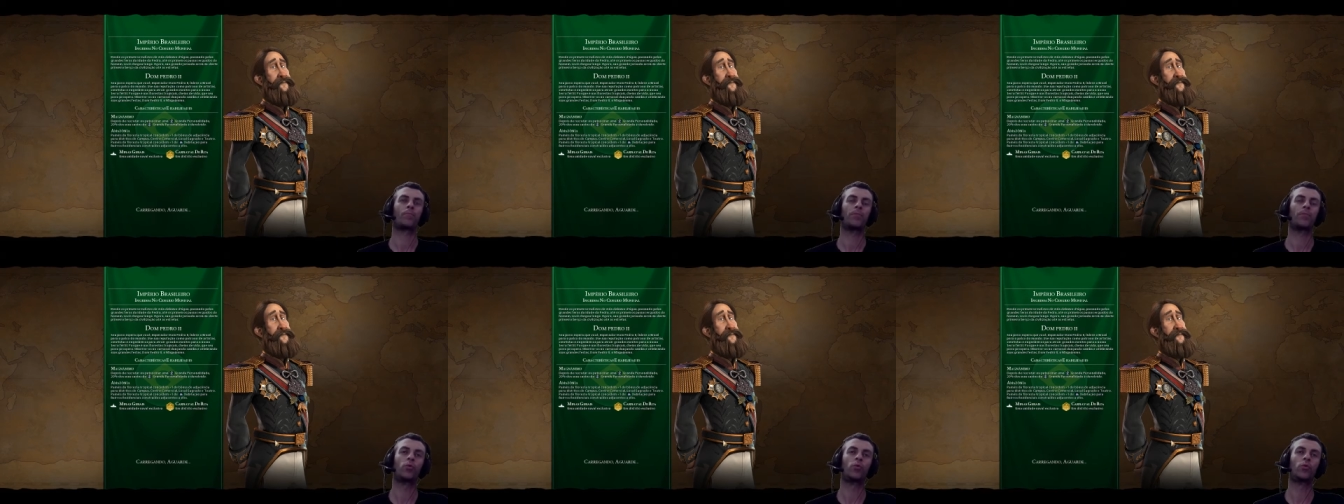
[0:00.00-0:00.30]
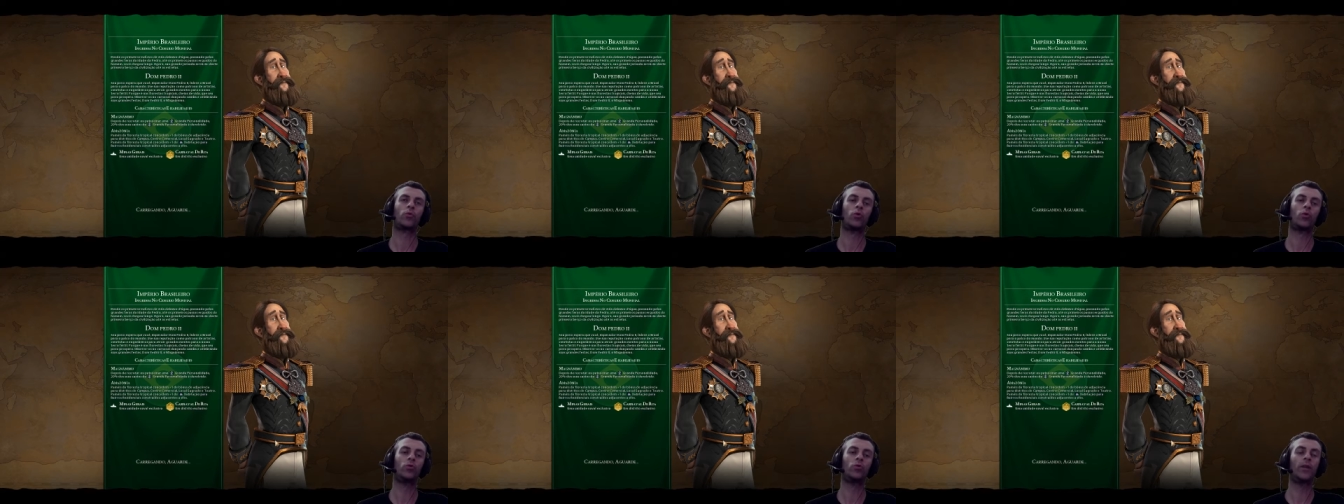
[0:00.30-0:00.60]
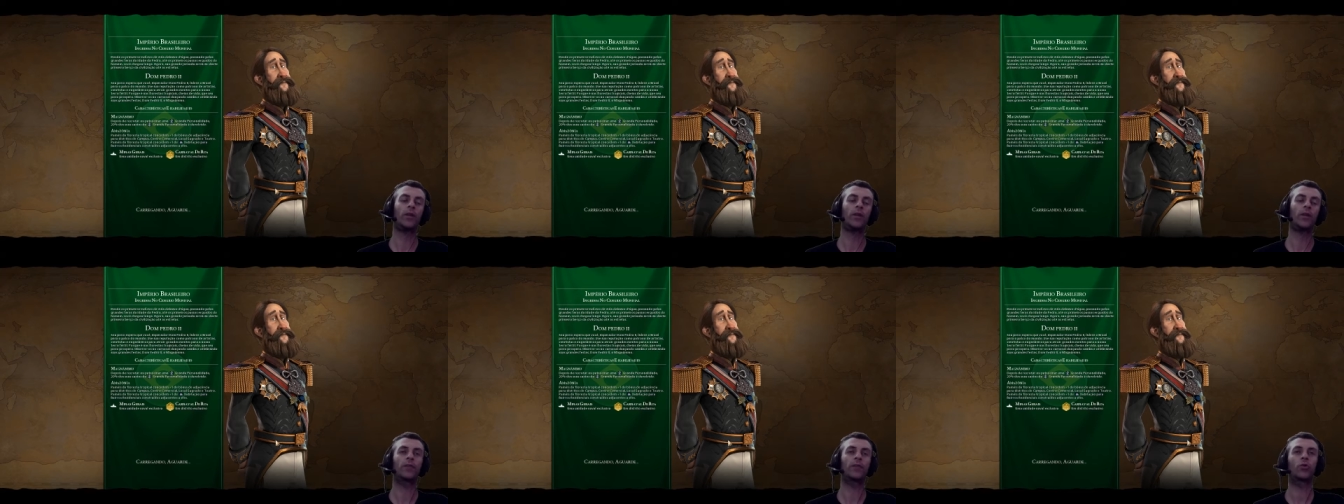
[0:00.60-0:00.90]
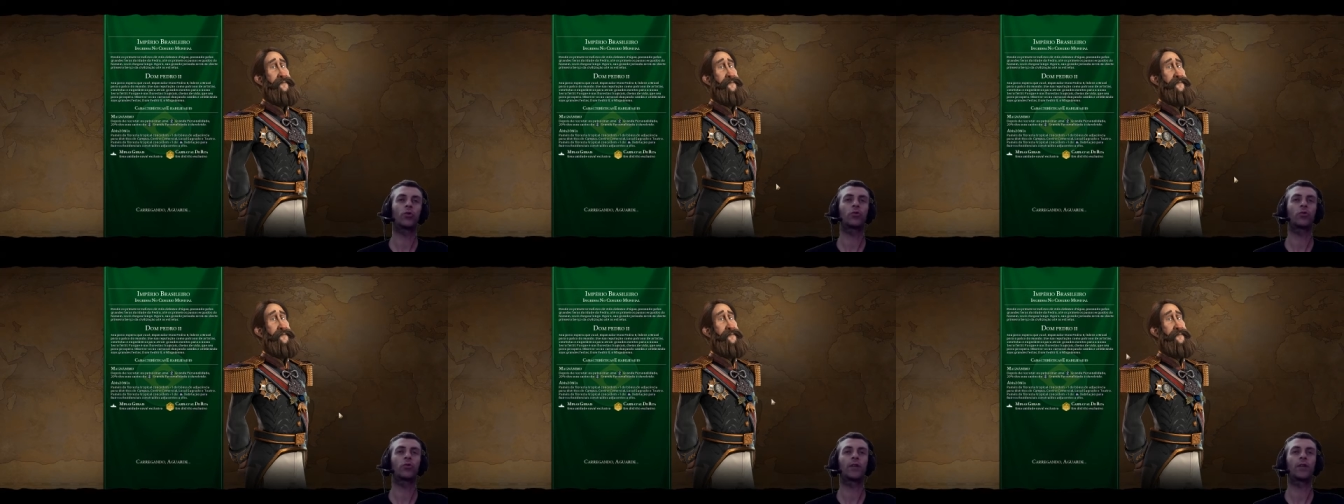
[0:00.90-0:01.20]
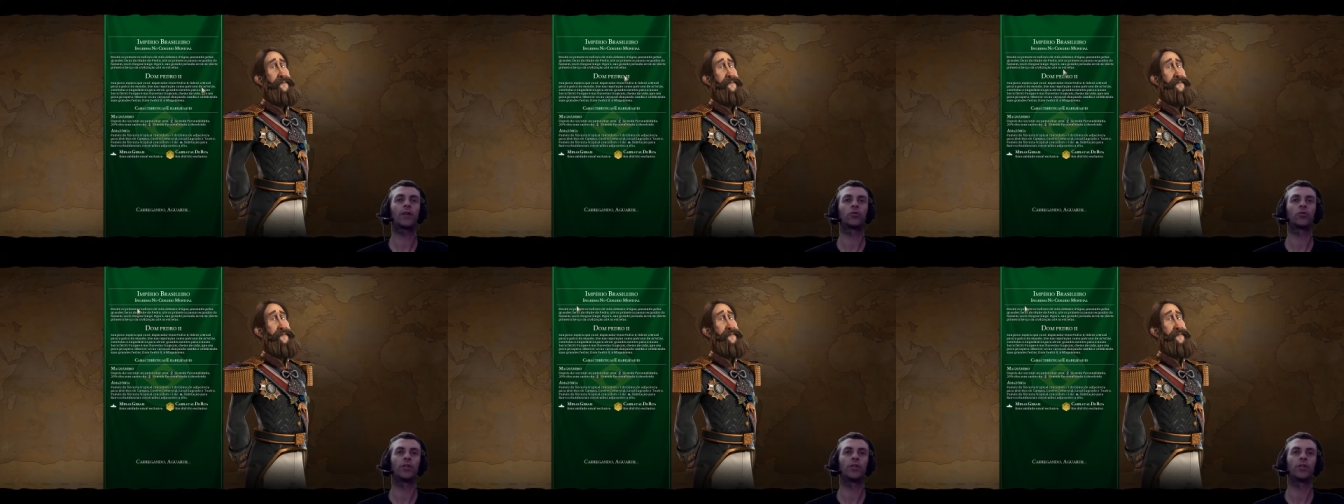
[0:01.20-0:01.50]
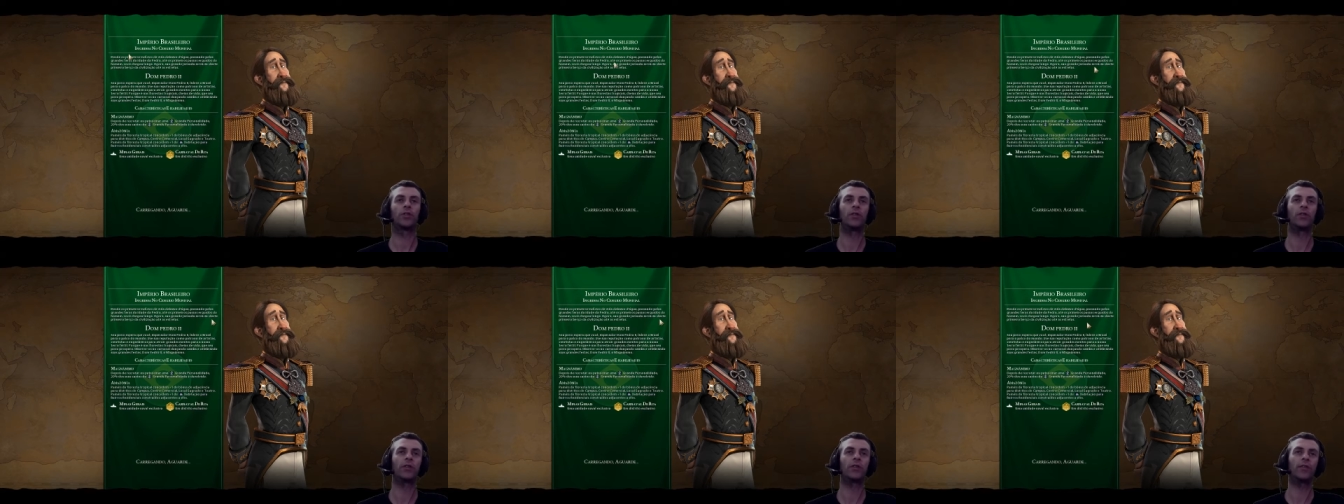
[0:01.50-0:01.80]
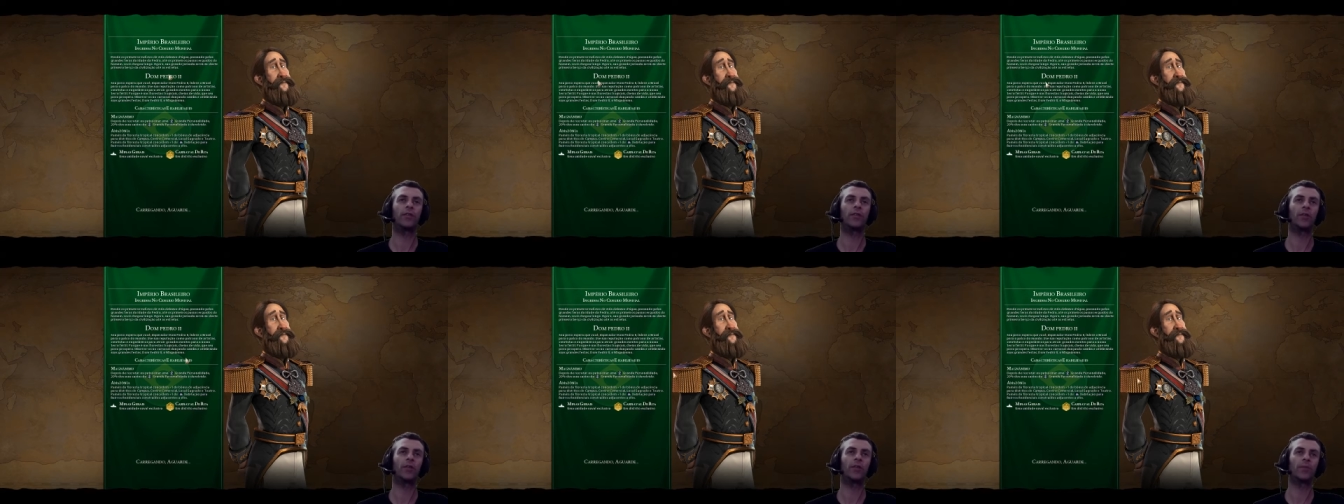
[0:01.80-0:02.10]
Todo o leitor traduzido,
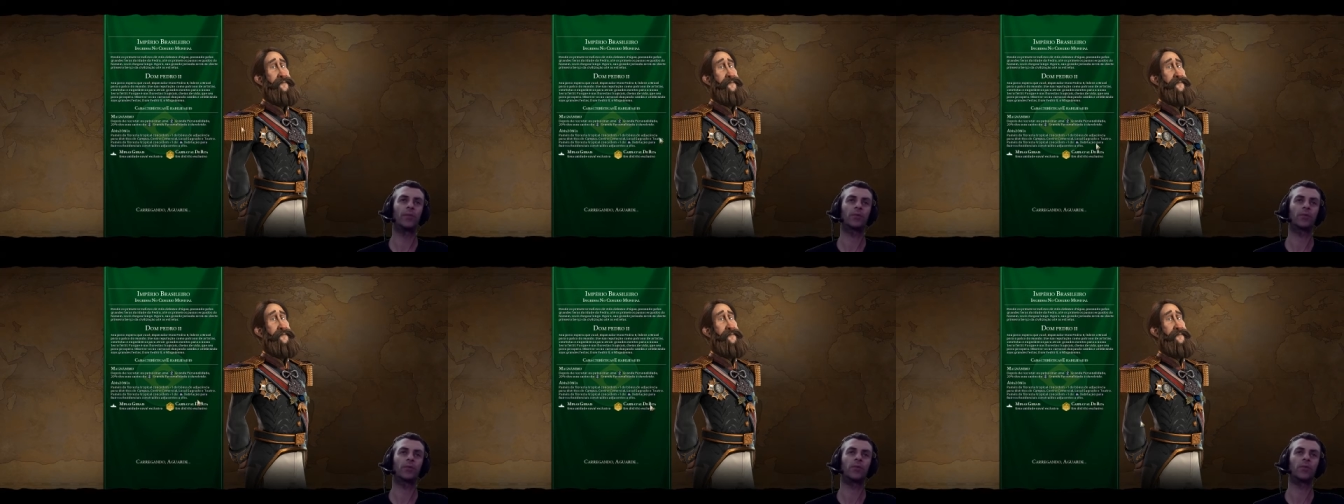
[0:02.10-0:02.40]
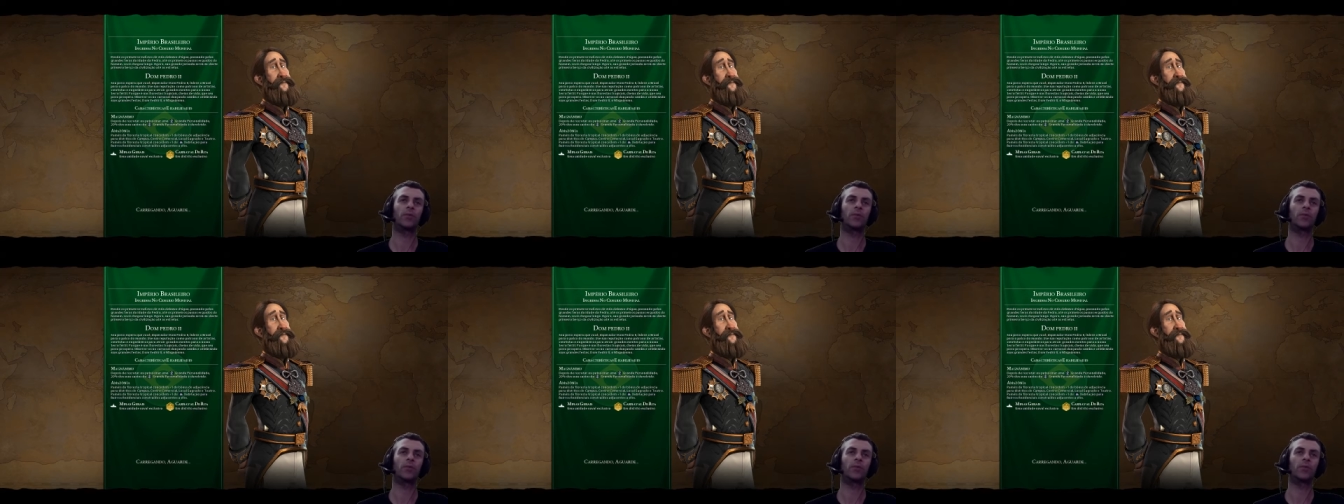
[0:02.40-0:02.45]
tá vendo, pessoal?